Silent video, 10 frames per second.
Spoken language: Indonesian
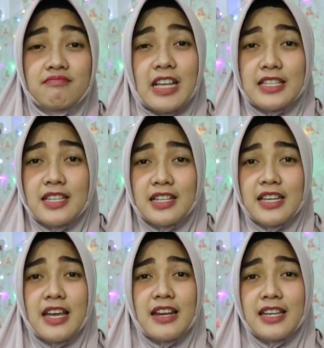
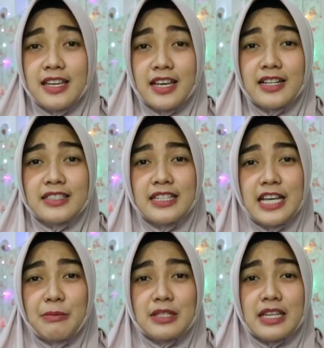hasilnya nihil jadi
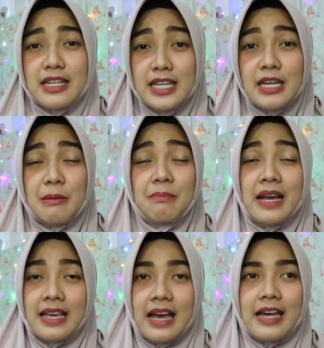nggak bisa
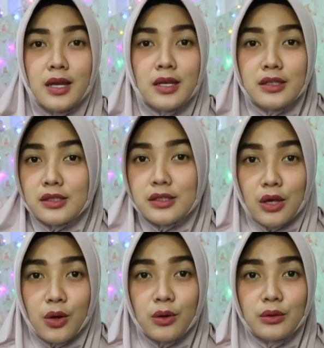dibayar
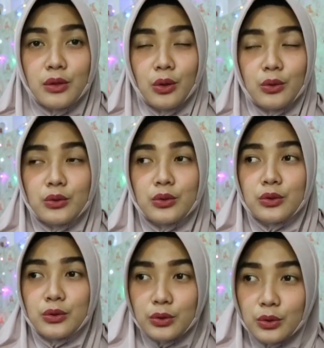so
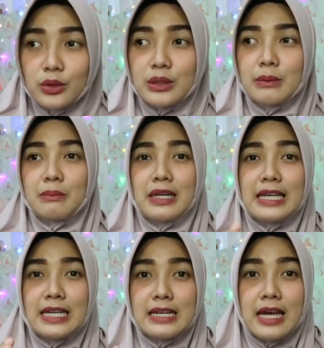untuk
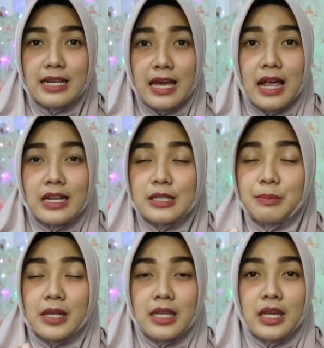menghindari hal
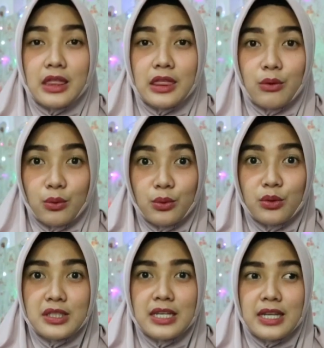seperti
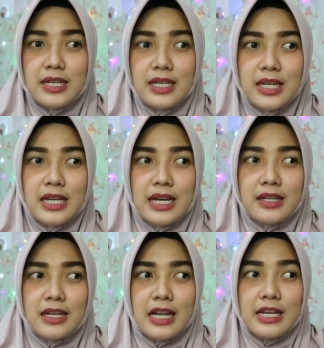itu jadi
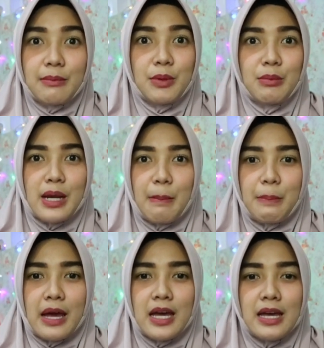uh, ada
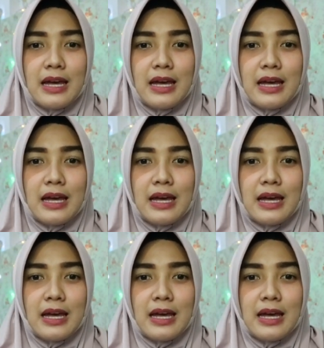beberapa